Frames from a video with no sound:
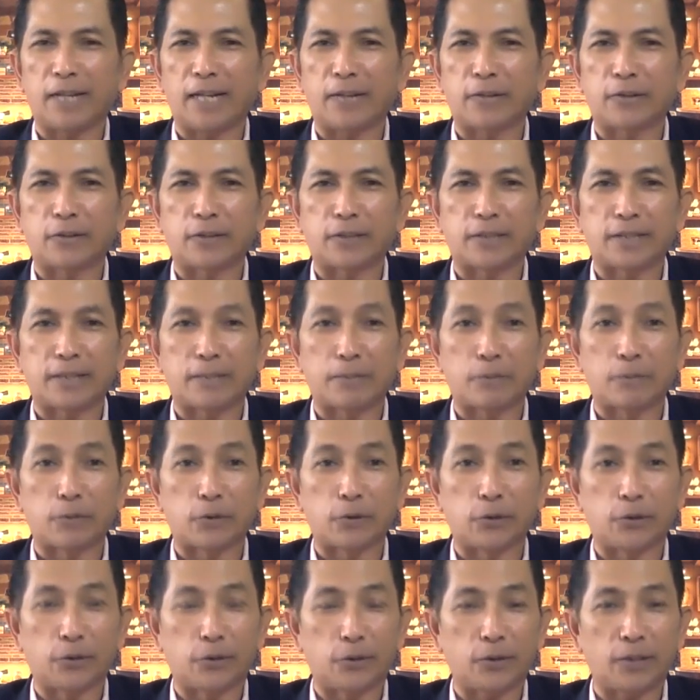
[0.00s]
Alun
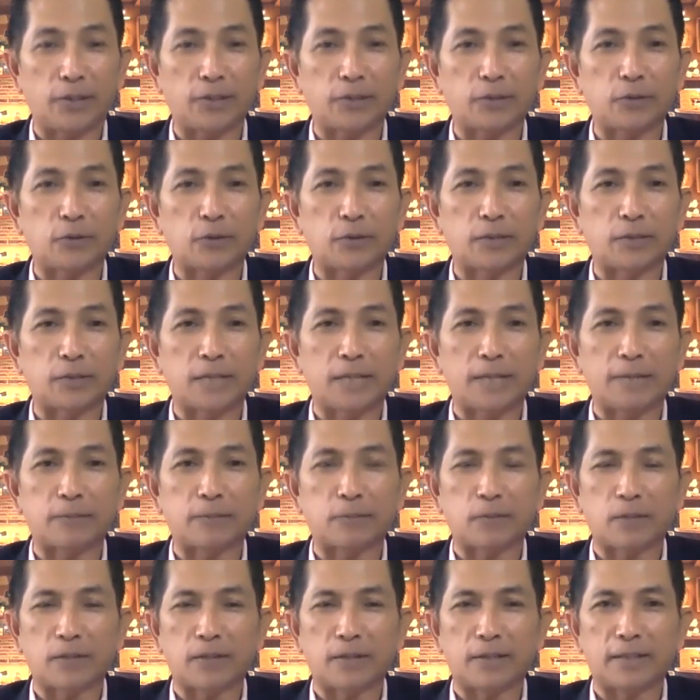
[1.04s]
Trisambodo itu kan sudah
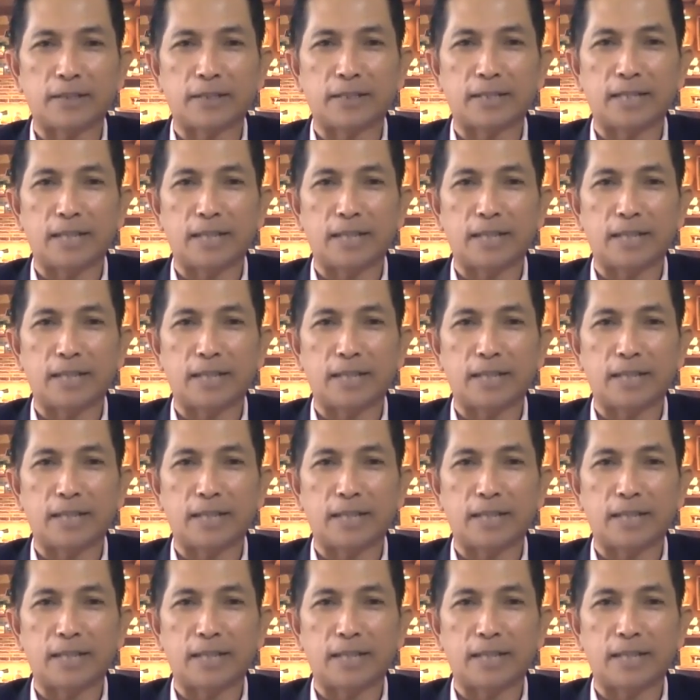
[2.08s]
e,